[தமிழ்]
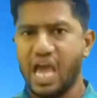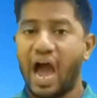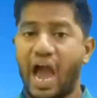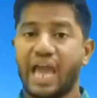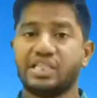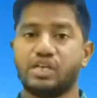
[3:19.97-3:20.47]

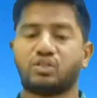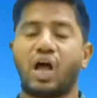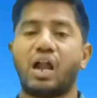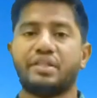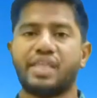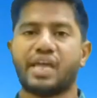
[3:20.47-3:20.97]
ஐந்து
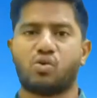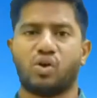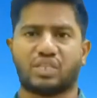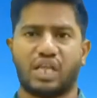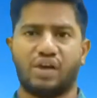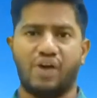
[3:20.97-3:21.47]
தாளந்தை
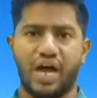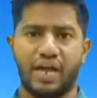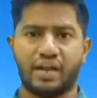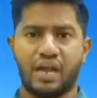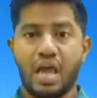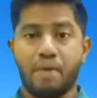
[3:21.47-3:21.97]
கொடுத்தவன்
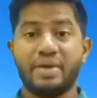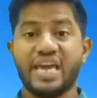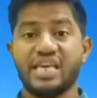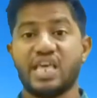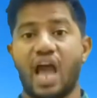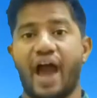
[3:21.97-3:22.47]
மீதி
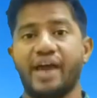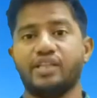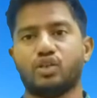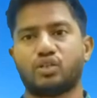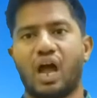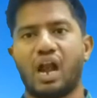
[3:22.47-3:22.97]
ஐந்து
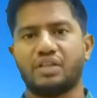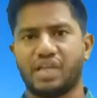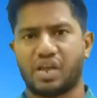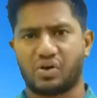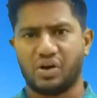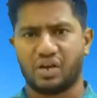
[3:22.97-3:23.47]
தாளந்தை
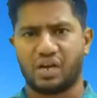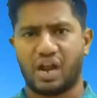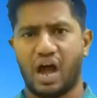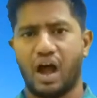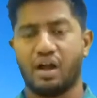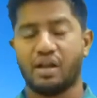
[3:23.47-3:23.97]

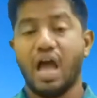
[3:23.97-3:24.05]
கொடுக்கிறான்